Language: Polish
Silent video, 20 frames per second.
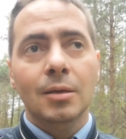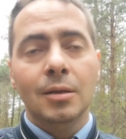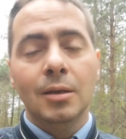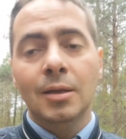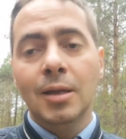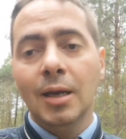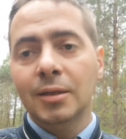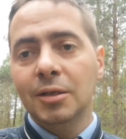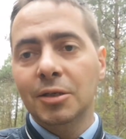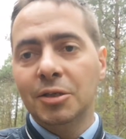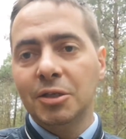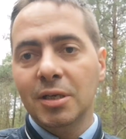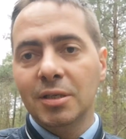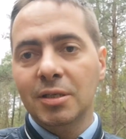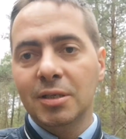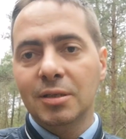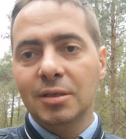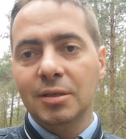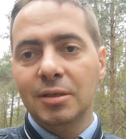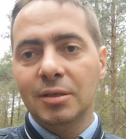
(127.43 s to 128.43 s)
I tak też
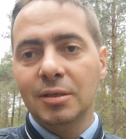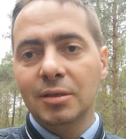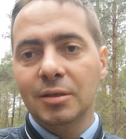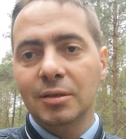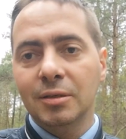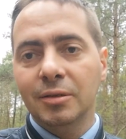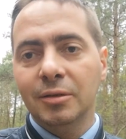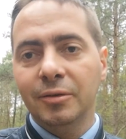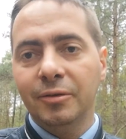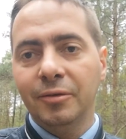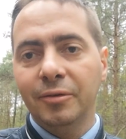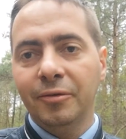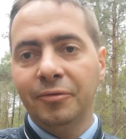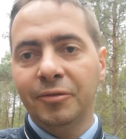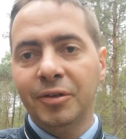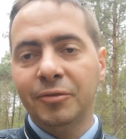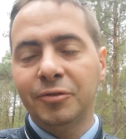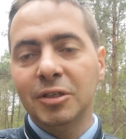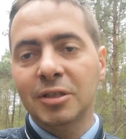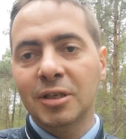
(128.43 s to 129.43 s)
jest y,
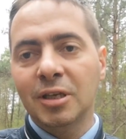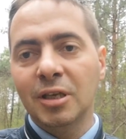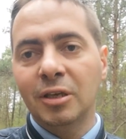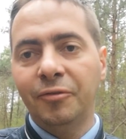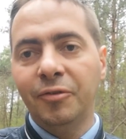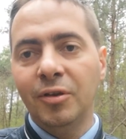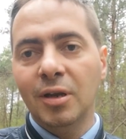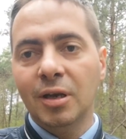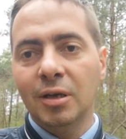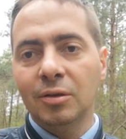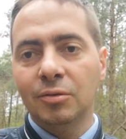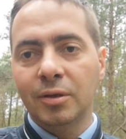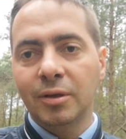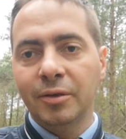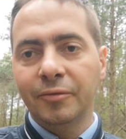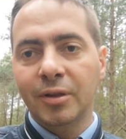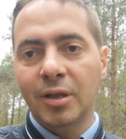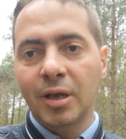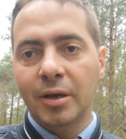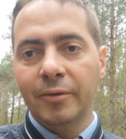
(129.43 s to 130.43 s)
w tych wszystkich chwilach,
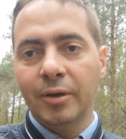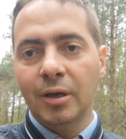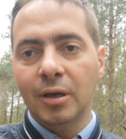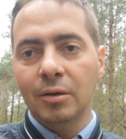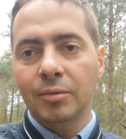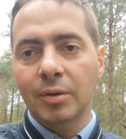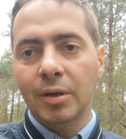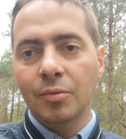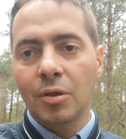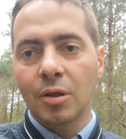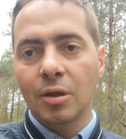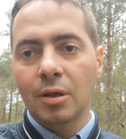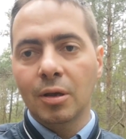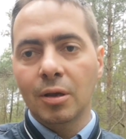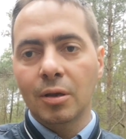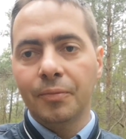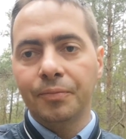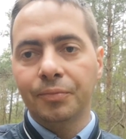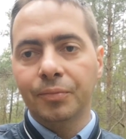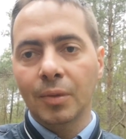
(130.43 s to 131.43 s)
które wydawają nam
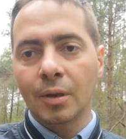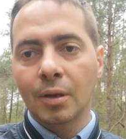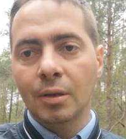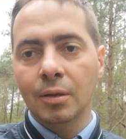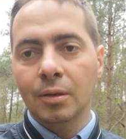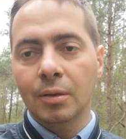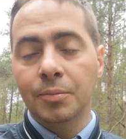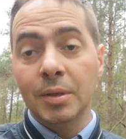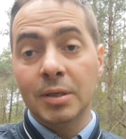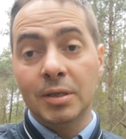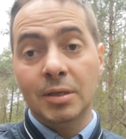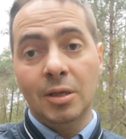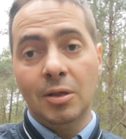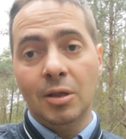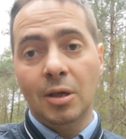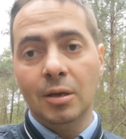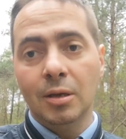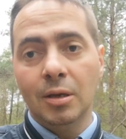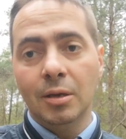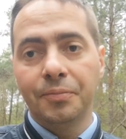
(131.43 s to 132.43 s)
się y,
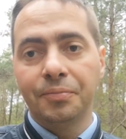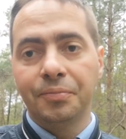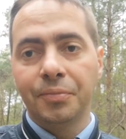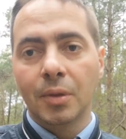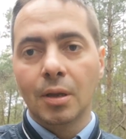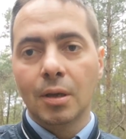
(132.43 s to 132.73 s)
beznadziejne.